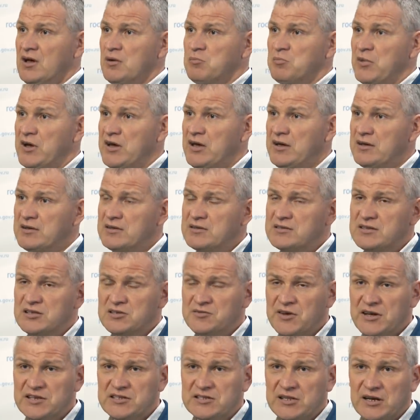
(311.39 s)
Мы со
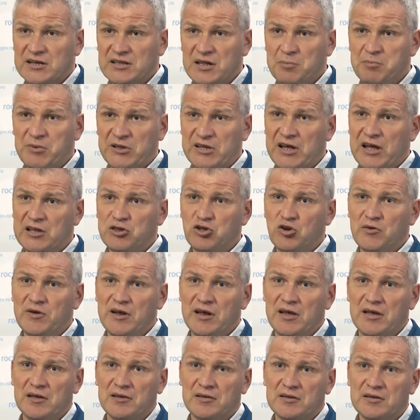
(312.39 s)
своей стороны
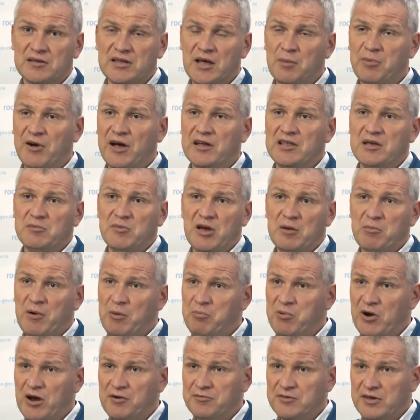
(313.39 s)
подготовили необходимые
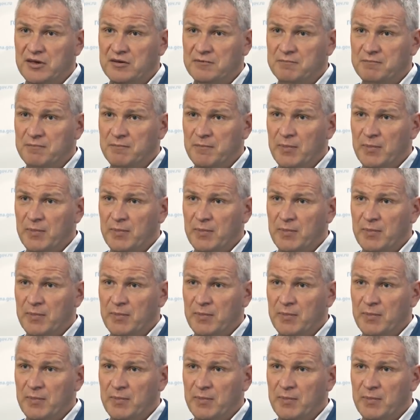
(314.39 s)
поправки.